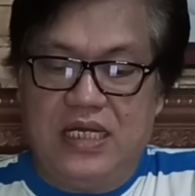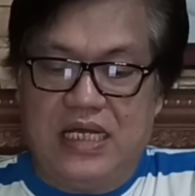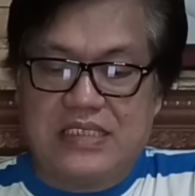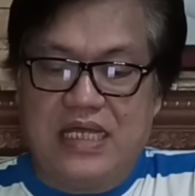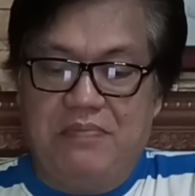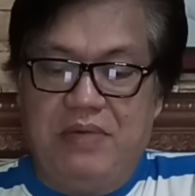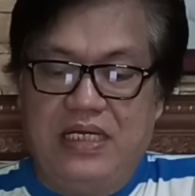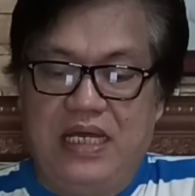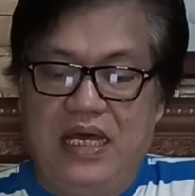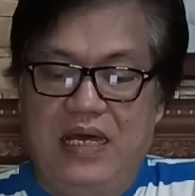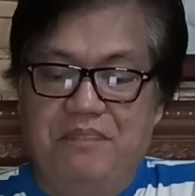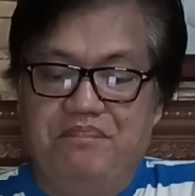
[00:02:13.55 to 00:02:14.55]
kasama
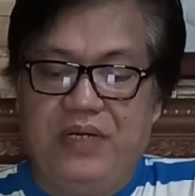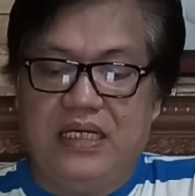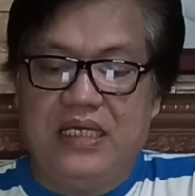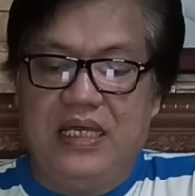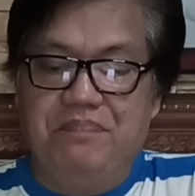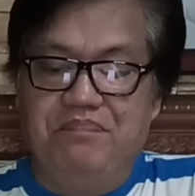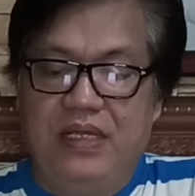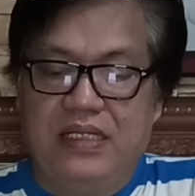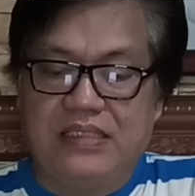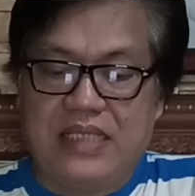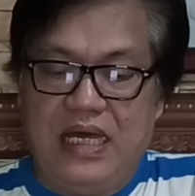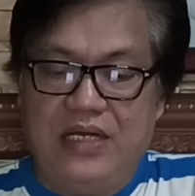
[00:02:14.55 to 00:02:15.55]
na ang pag
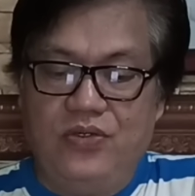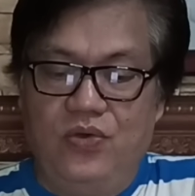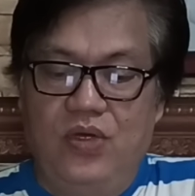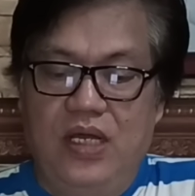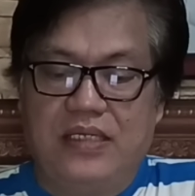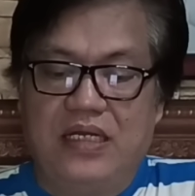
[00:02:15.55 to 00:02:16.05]
inventaryo